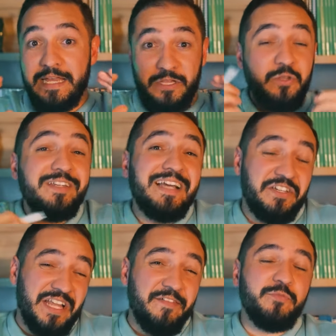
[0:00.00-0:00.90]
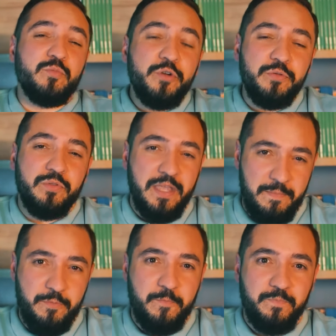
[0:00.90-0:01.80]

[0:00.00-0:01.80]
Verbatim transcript: Nós gastávamos muito tempo